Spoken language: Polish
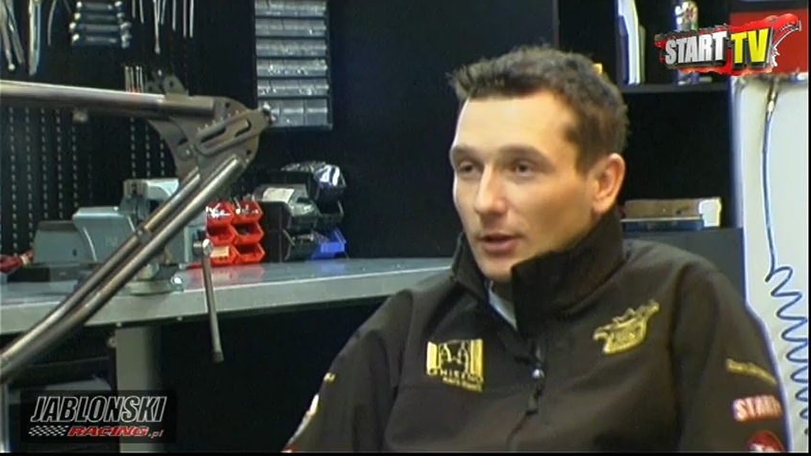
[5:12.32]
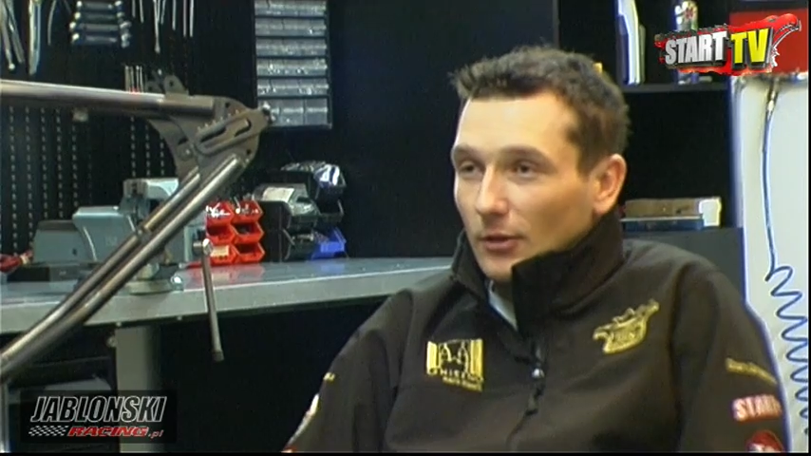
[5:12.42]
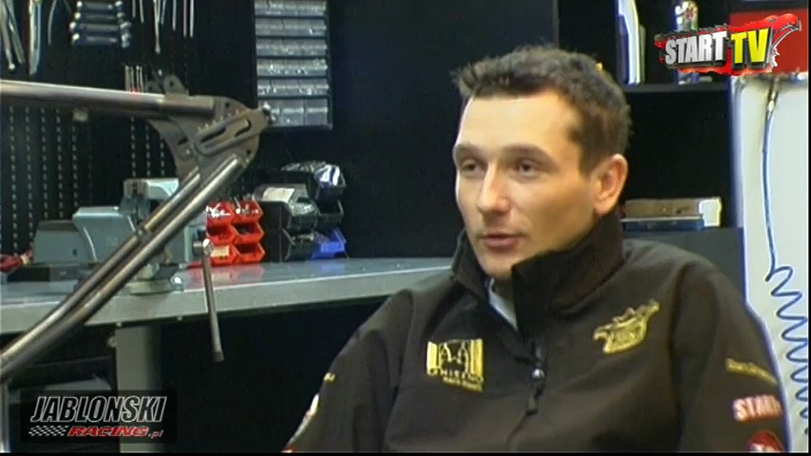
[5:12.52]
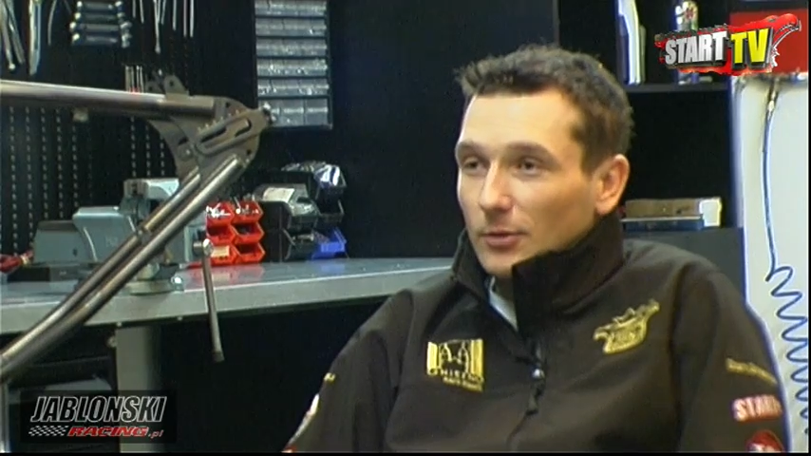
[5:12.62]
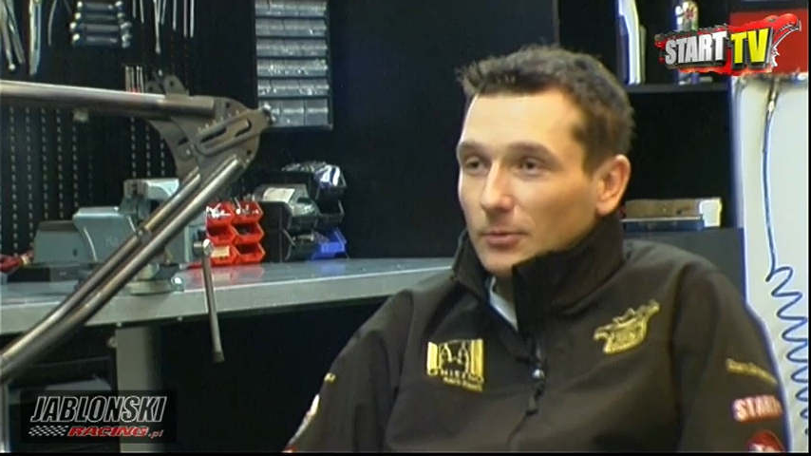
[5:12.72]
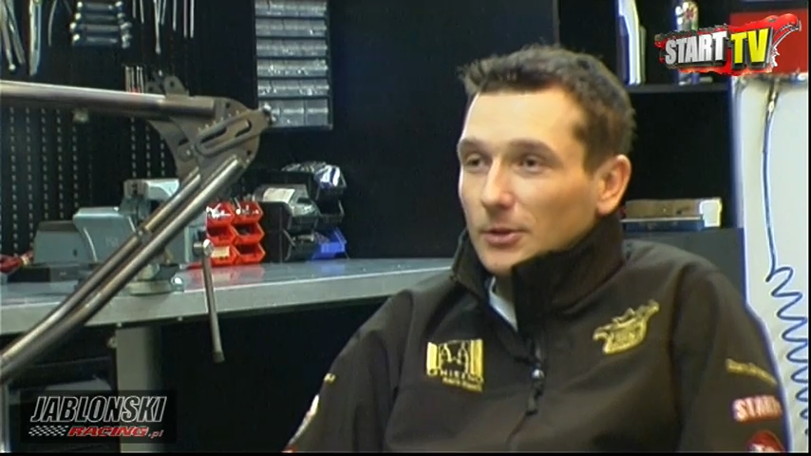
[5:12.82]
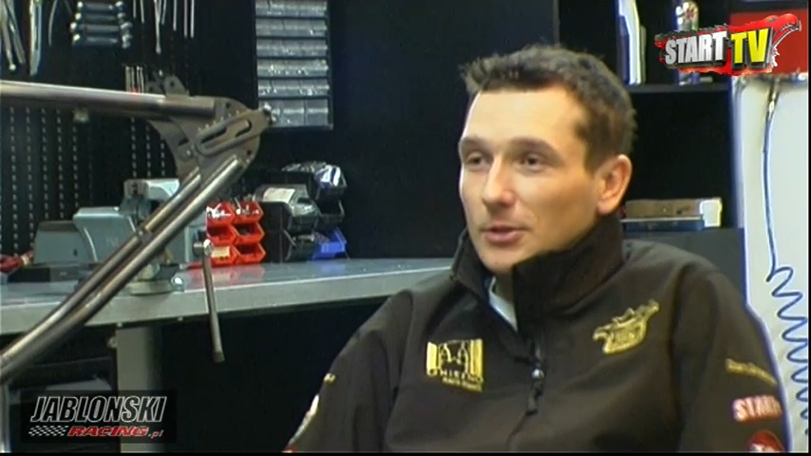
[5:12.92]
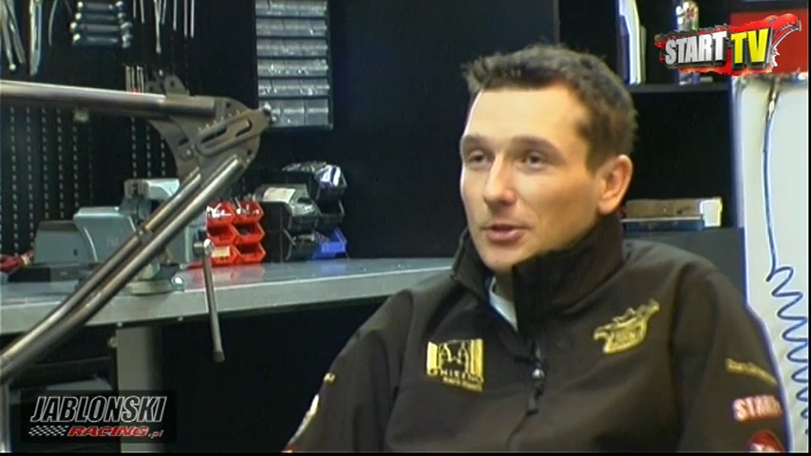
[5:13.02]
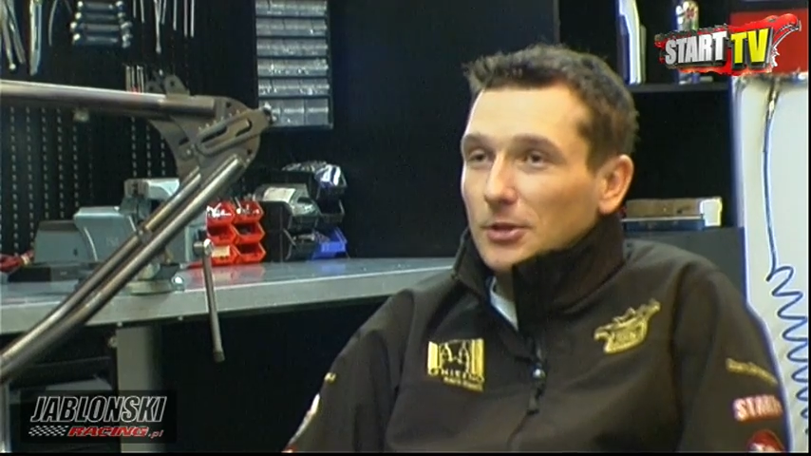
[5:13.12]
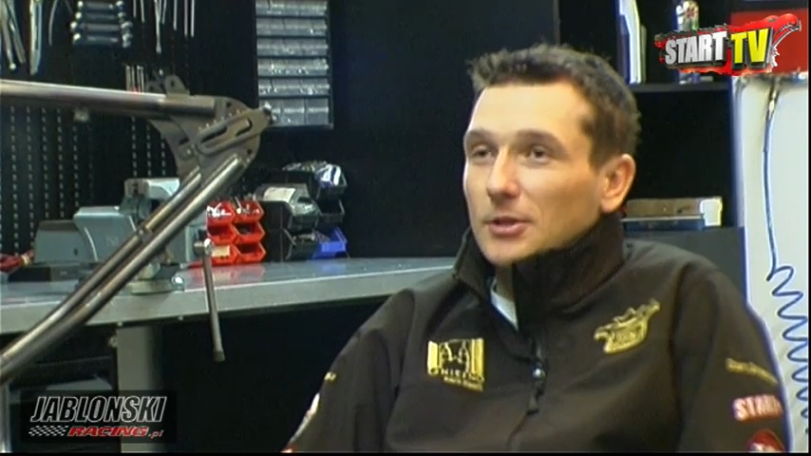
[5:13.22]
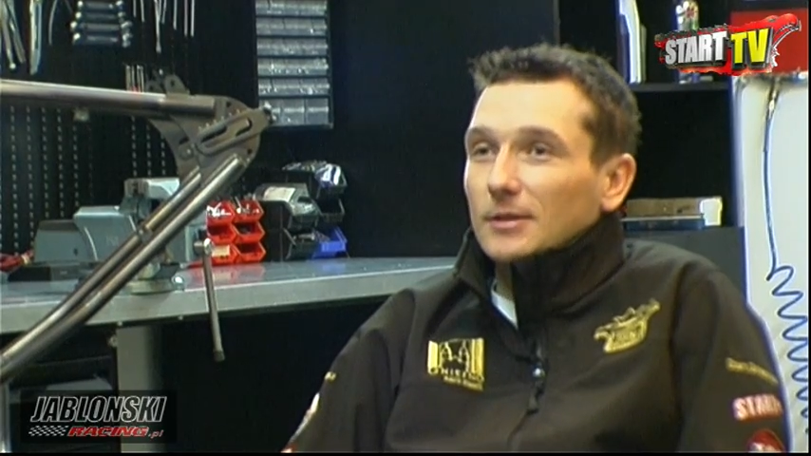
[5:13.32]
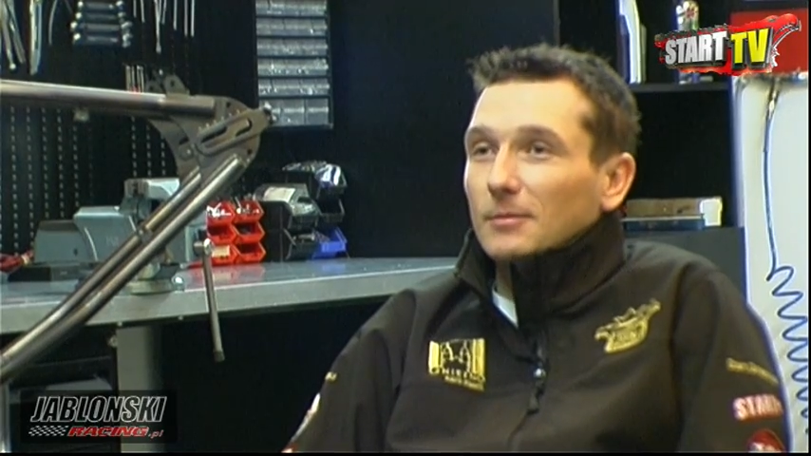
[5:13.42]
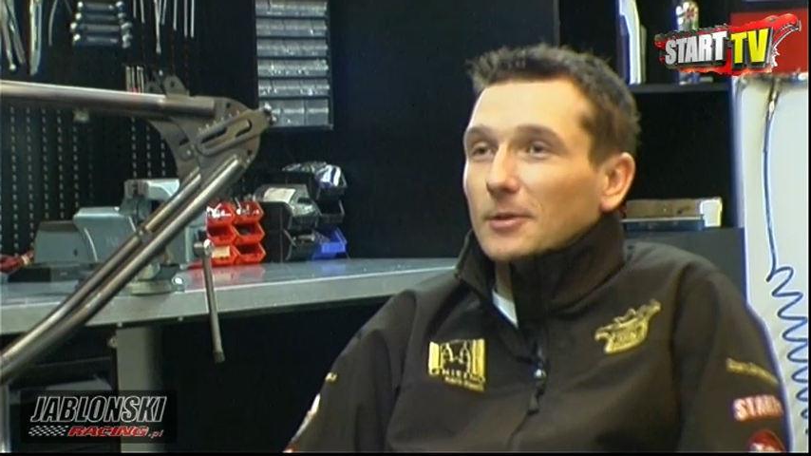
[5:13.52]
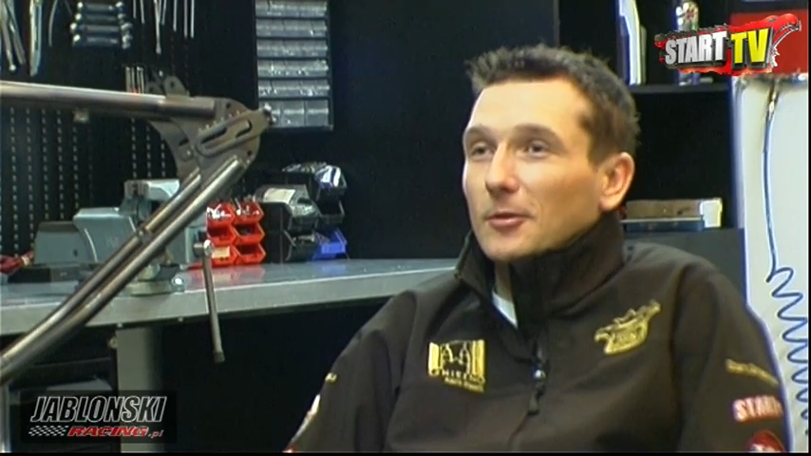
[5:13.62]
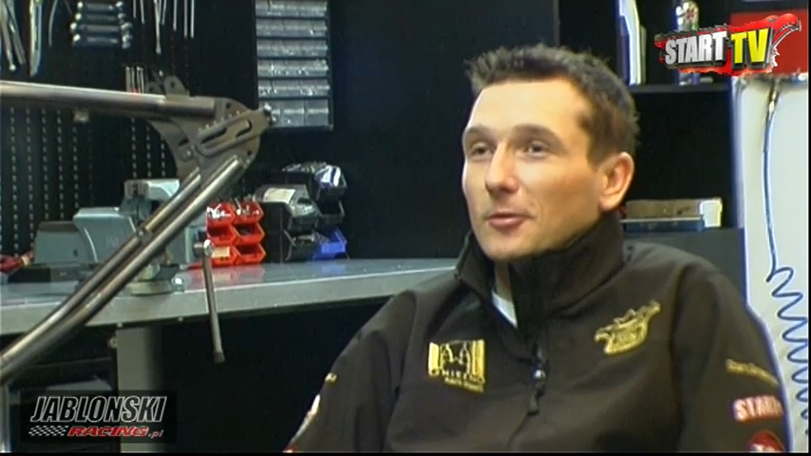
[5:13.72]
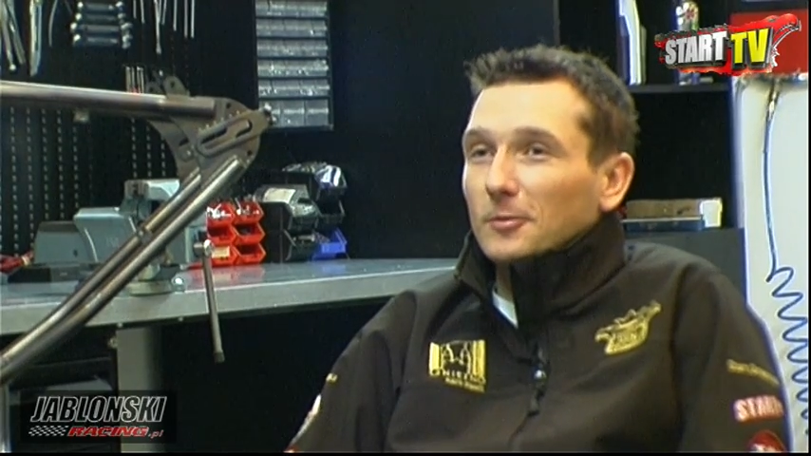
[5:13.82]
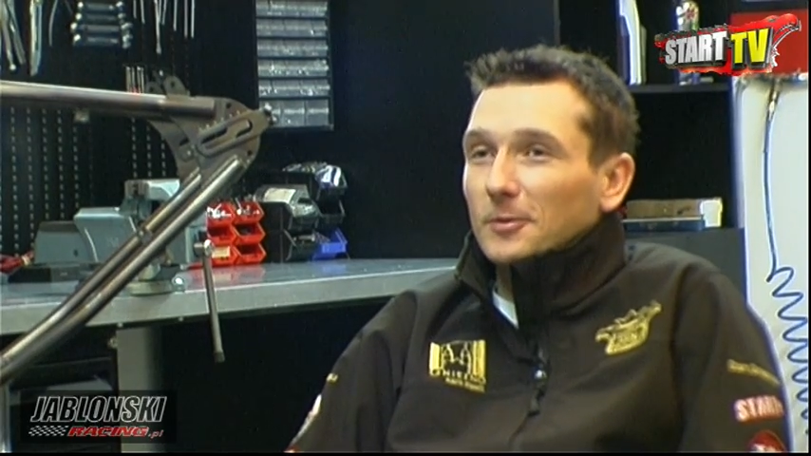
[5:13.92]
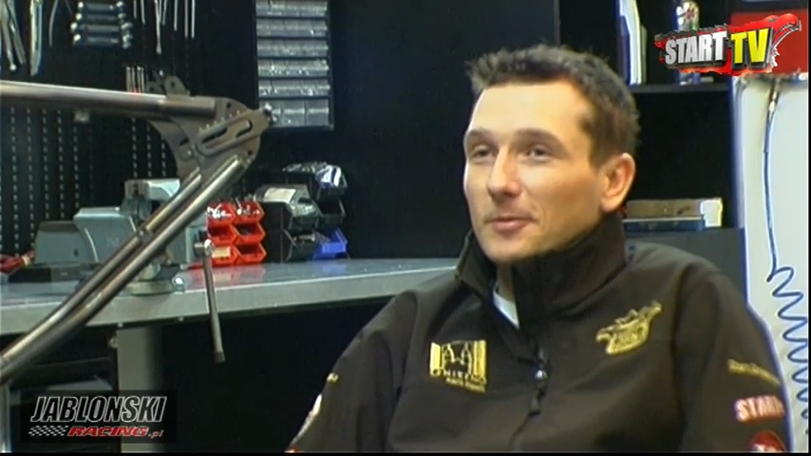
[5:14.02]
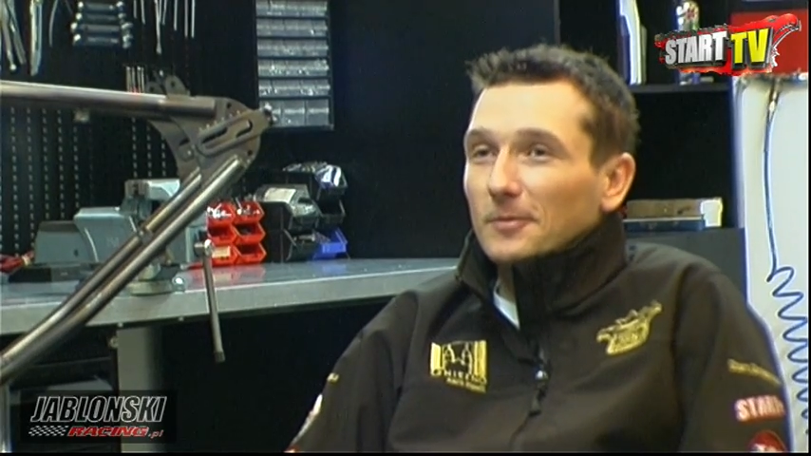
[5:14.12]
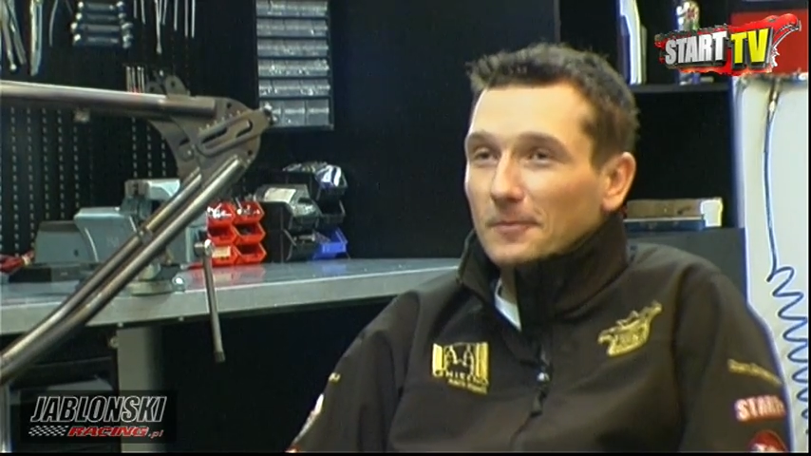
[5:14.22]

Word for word: te odrobinę szczęścia zabrakło mi w